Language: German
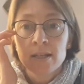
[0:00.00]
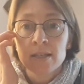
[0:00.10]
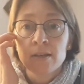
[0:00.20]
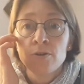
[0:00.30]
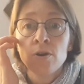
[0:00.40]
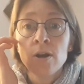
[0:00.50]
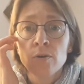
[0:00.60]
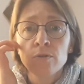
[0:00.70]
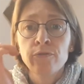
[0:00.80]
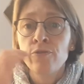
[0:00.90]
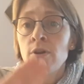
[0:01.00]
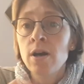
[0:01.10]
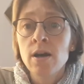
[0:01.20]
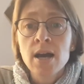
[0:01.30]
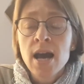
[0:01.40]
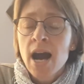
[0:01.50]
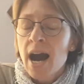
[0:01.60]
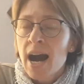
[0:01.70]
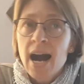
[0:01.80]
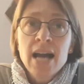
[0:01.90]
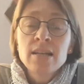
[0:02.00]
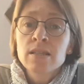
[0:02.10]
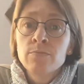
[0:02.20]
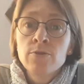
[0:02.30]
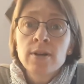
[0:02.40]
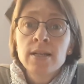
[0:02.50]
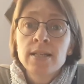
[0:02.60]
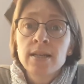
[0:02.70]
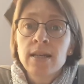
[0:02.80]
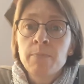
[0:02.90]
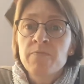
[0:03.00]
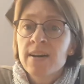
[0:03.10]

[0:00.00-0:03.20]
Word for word: es in Hülle und Fülle alles Mögliche gibt,